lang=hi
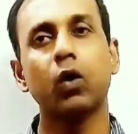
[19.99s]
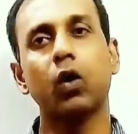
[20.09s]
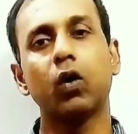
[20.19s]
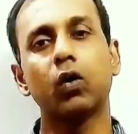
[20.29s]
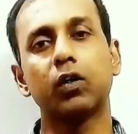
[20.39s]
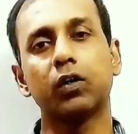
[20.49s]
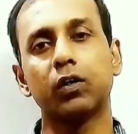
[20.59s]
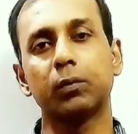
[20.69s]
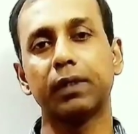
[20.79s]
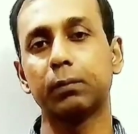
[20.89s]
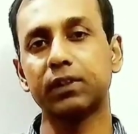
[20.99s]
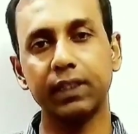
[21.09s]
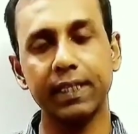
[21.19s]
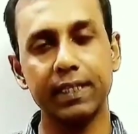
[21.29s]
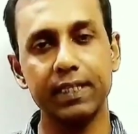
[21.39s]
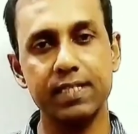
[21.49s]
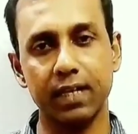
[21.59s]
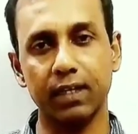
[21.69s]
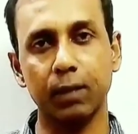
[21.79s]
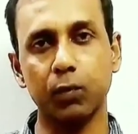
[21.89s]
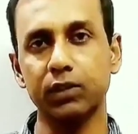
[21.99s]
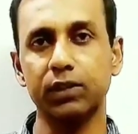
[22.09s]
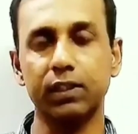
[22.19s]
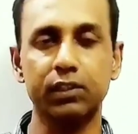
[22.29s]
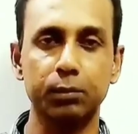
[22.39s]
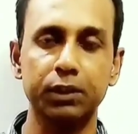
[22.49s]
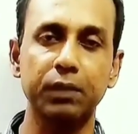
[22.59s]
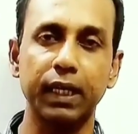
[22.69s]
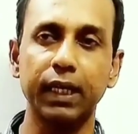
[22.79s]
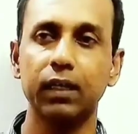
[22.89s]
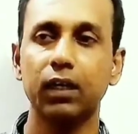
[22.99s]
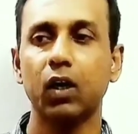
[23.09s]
और uh, मेरा मकसद है कि ये सारा आपको अच्छी तरह समझ में आए